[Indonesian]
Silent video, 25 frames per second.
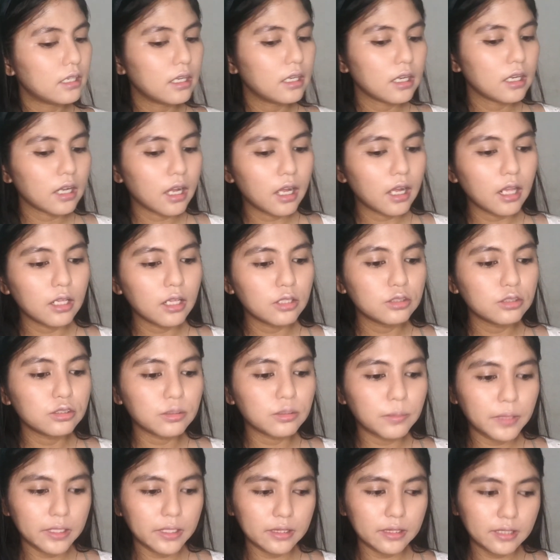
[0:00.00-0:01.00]
kalau untuk
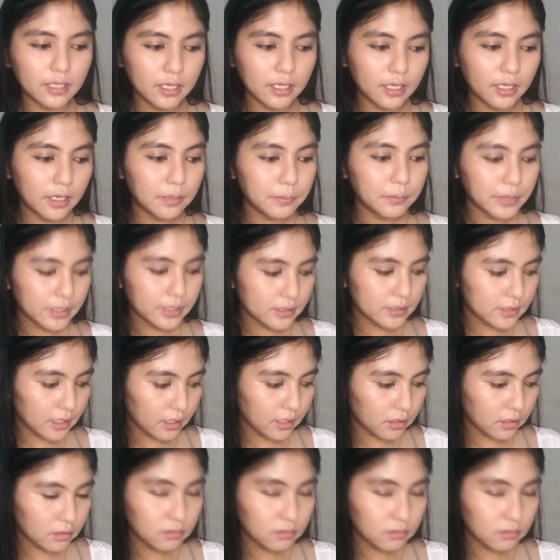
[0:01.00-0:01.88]
mata biasanya